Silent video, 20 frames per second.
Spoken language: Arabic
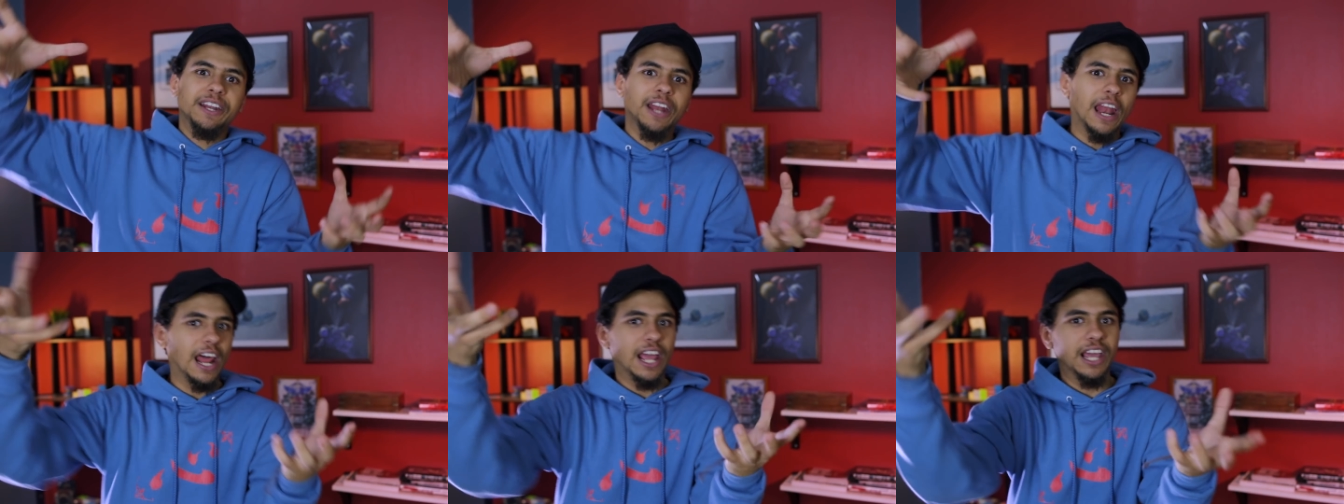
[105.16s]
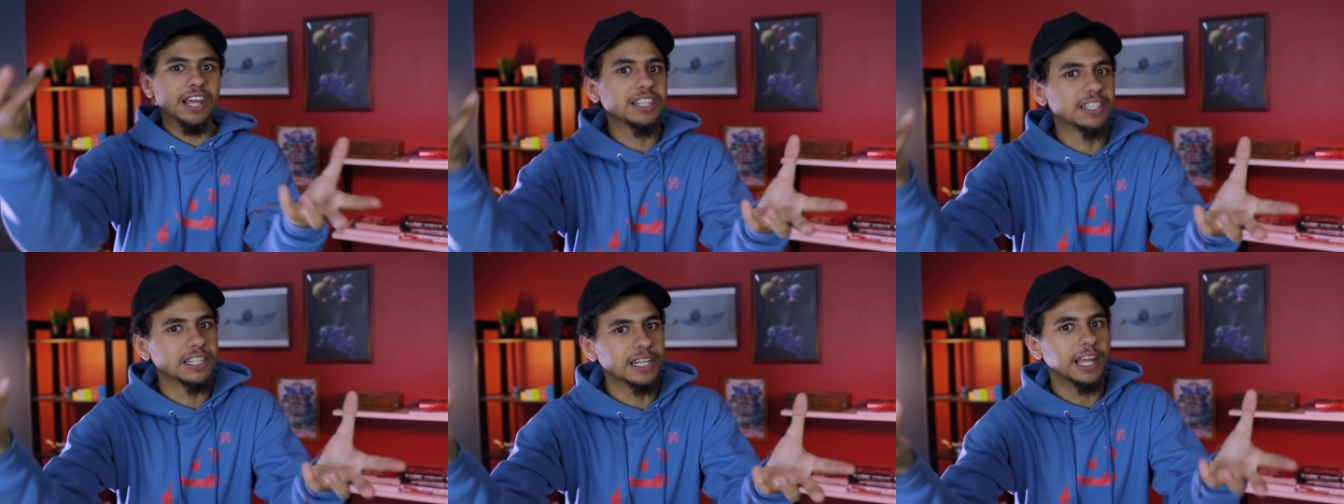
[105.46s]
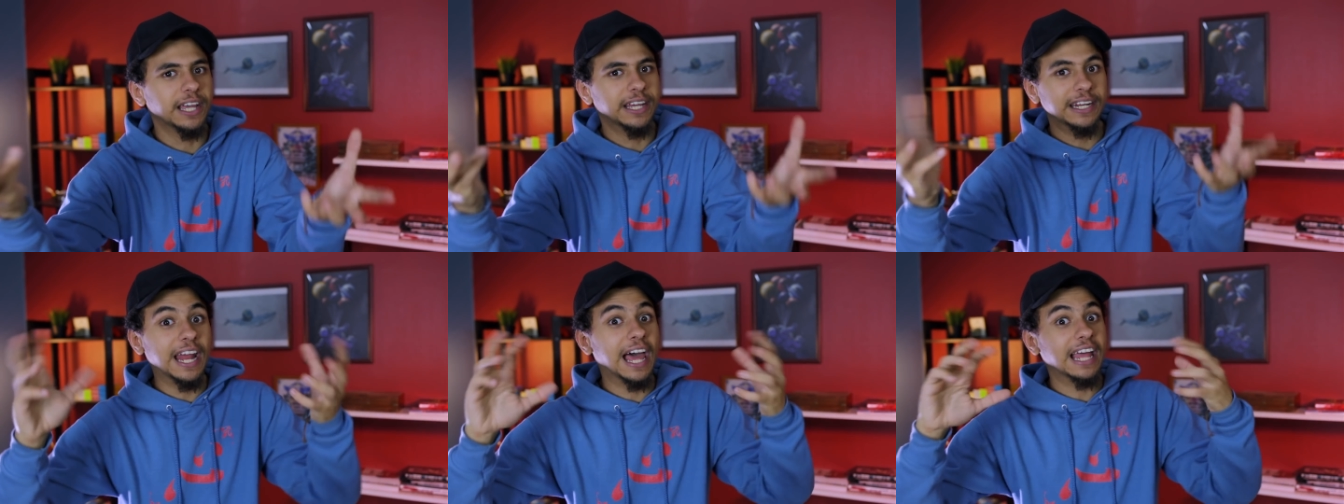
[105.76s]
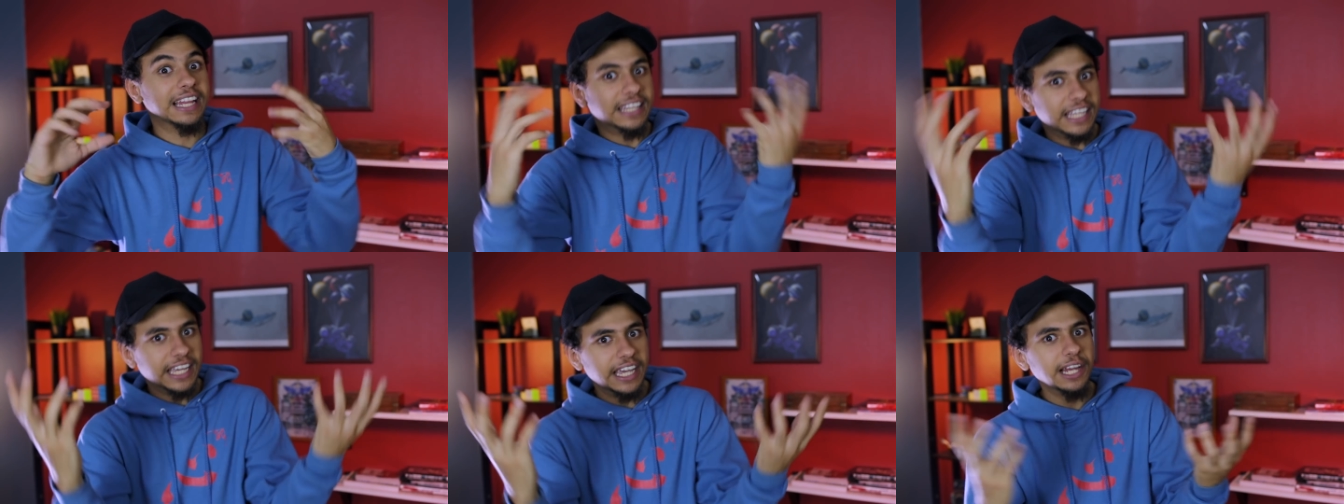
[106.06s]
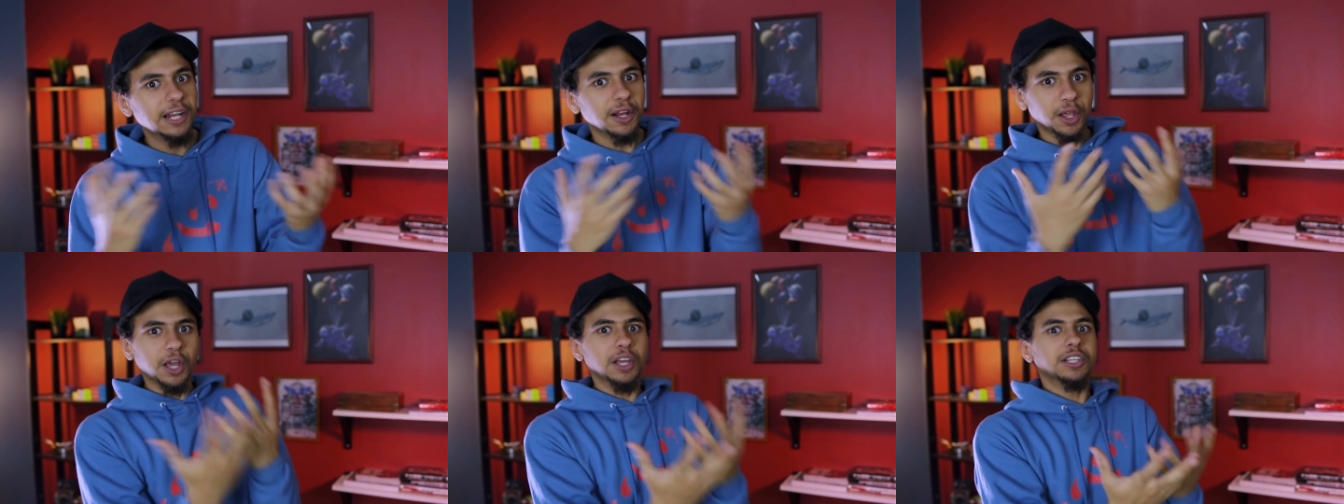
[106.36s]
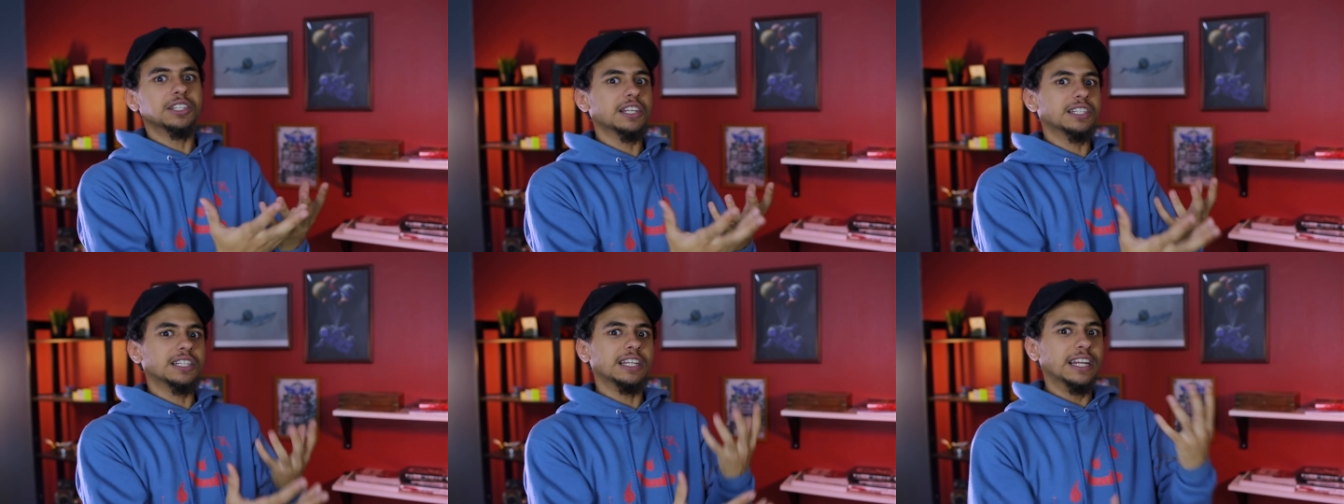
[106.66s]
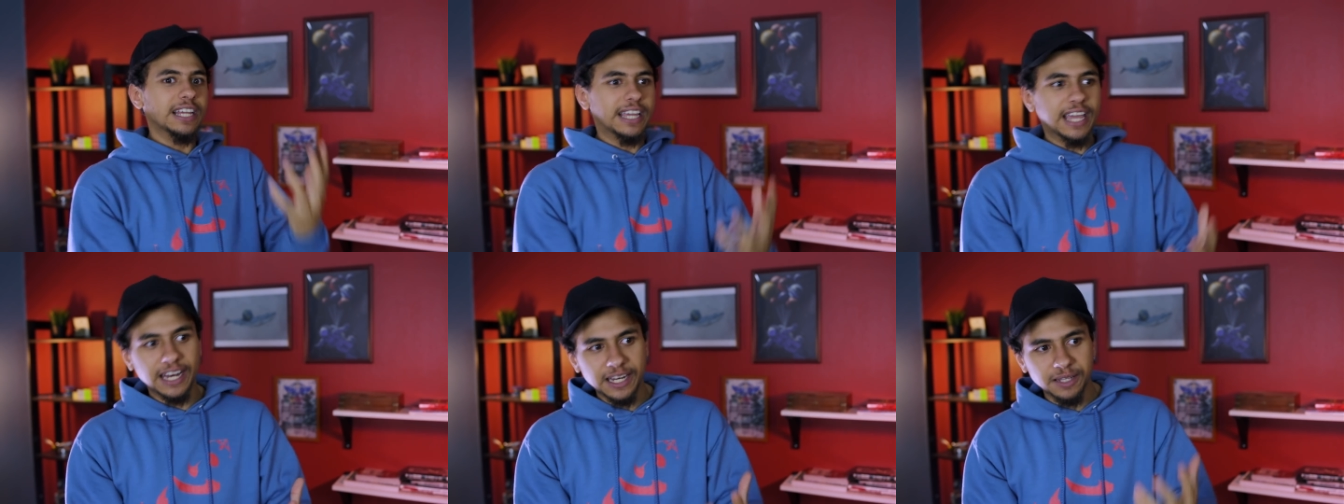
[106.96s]
احنا لاحظنا ان قد ايه القصص
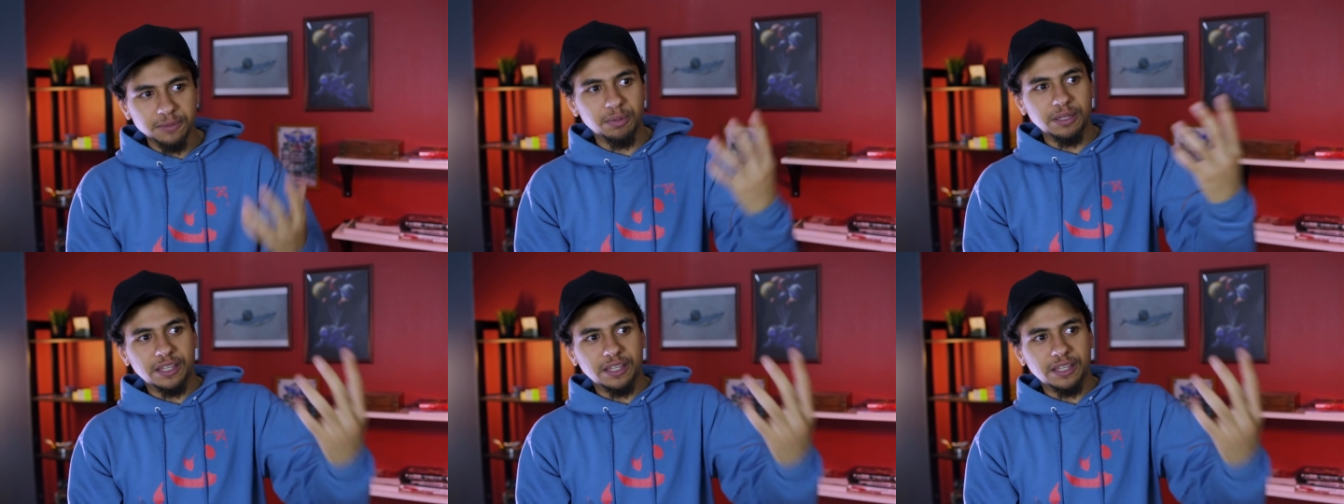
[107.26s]
اللي كانت